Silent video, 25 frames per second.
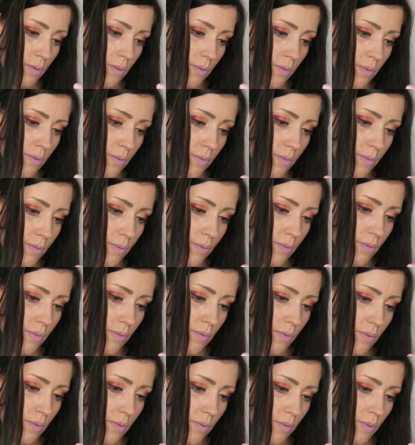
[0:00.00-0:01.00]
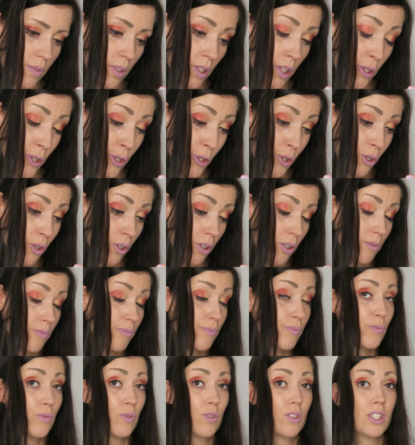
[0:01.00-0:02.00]
il paraît que c'est très très
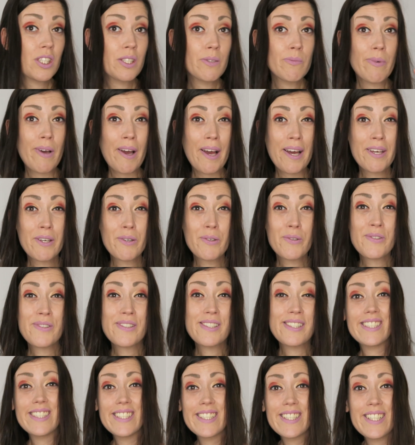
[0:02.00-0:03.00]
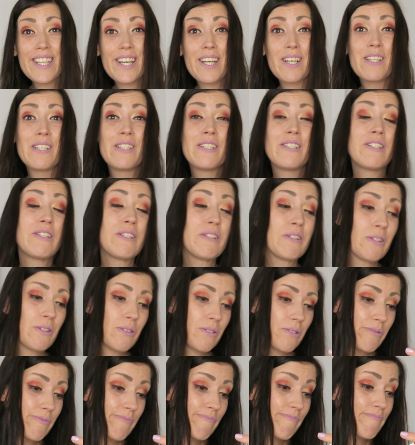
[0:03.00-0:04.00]
efficace contre le moustique. J'ai pas eu l'occasion
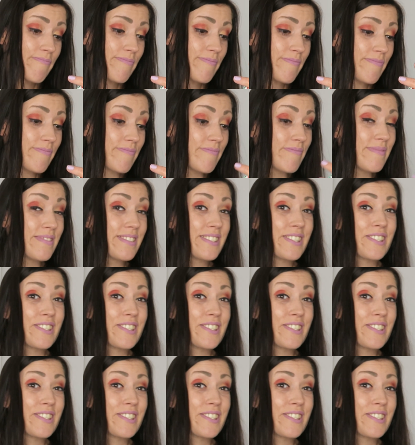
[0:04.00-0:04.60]
de tester,